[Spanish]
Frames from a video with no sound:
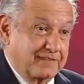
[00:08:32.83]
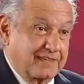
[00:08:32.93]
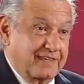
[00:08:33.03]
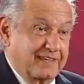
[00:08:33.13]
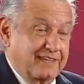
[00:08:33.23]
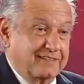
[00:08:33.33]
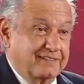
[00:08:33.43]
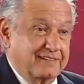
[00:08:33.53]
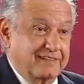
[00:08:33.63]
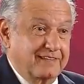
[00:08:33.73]
que
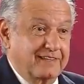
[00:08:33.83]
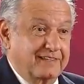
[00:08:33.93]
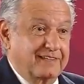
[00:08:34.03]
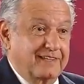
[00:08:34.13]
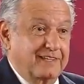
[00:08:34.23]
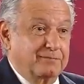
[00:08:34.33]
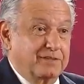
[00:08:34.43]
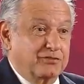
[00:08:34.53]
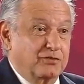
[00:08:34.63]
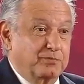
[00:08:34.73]
es el de la
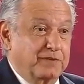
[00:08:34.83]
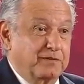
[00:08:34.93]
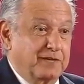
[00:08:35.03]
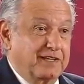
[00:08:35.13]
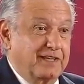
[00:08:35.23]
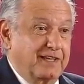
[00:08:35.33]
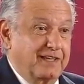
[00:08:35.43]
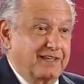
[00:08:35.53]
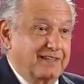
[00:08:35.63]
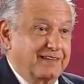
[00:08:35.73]
inversión
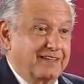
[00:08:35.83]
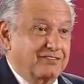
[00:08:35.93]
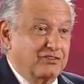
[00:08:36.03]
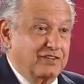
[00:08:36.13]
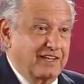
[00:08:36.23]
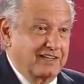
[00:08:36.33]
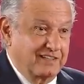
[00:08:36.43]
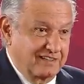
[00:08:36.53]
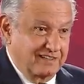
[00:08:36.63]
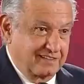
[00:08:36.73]
privada
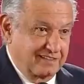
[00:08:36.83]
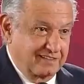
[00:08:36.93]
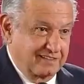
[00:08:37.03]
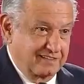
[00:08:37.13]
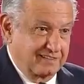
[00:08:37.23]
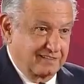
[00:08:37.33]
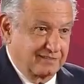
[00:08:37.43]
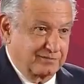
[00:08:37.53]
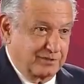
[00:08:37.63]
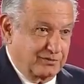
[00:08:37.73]
nacional
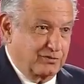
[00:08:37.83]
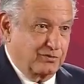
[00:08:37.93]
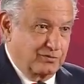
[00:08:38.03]
por eso